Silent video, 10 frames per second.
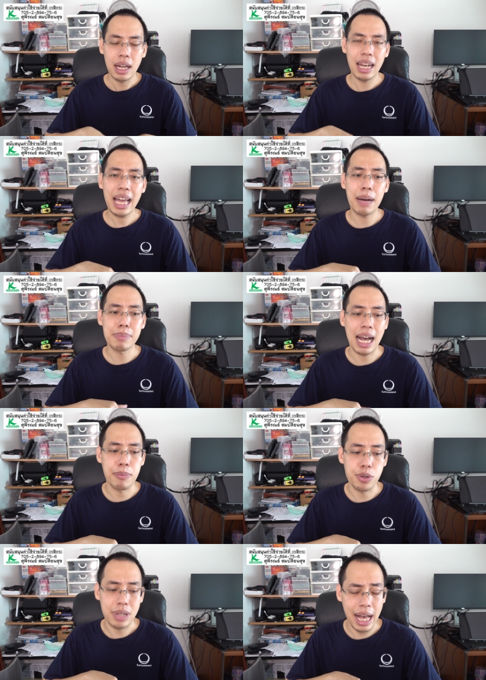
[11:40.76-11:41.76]
และคำถาม
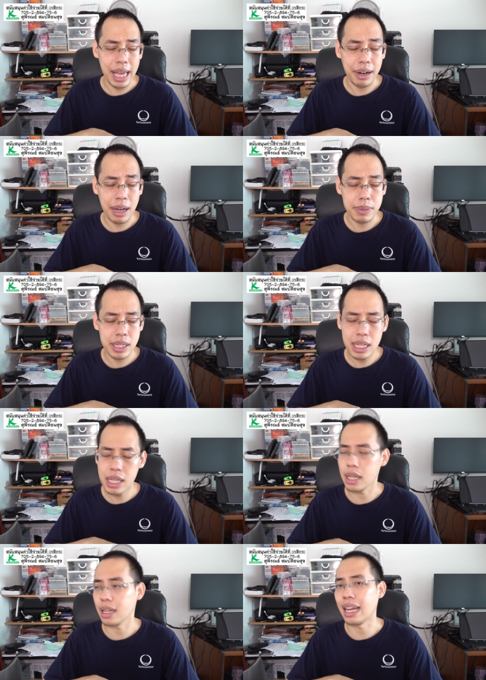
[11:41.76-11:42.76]
สุดท้ายครับที่
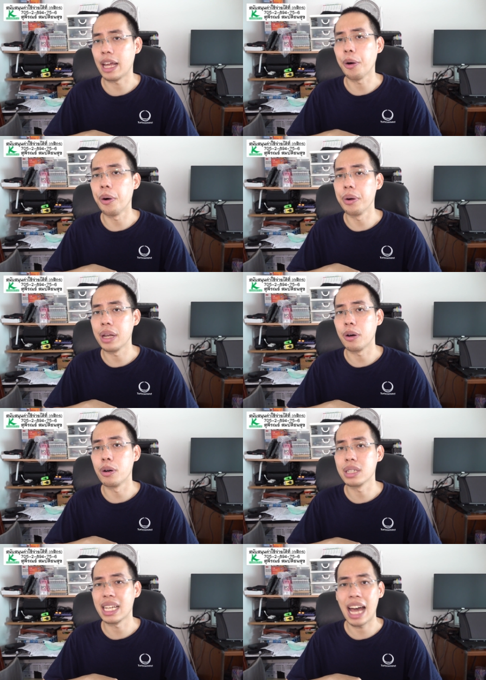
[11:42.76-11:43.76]
หลายๆคนเนี่ยค
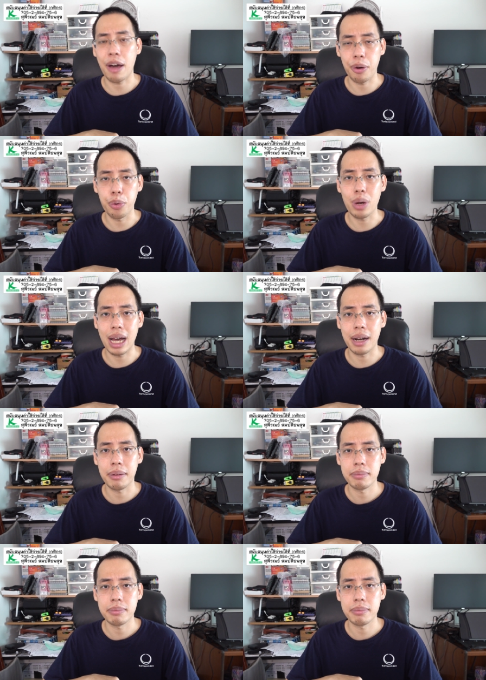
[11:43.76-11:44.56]
งจะอยากรู้กัน